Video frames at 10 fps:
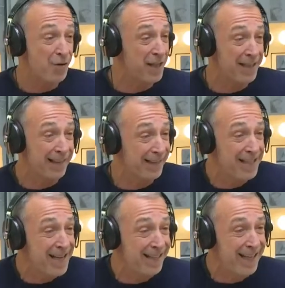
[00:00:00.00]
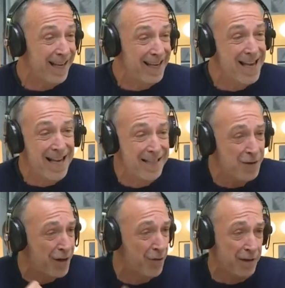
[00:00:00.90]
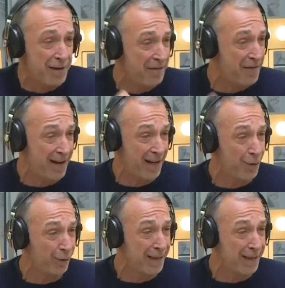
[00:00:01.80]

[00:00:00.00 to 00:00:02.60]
così tanta gente che chi cazzo c'ha voglia di fare le cose?